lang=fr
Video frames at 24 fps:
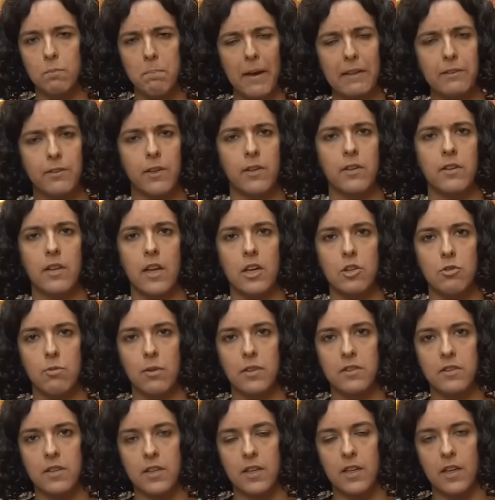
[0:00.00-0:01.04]
Personne n'a
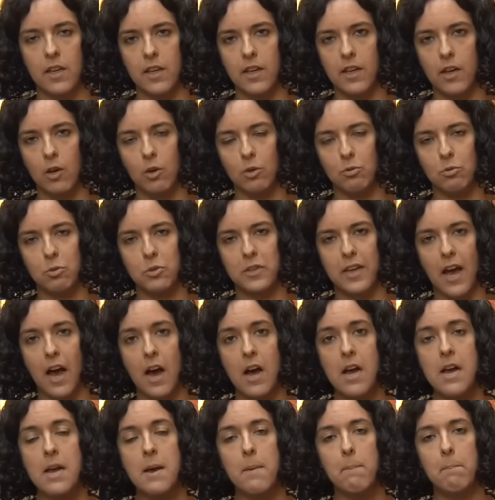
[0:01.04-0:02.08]
choisi, et en tout cas
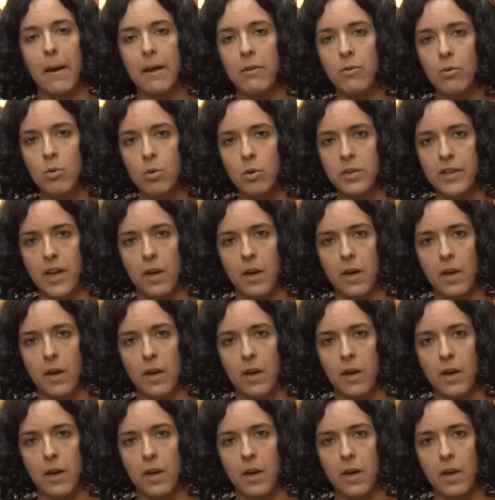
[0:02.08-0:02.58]
pas nous,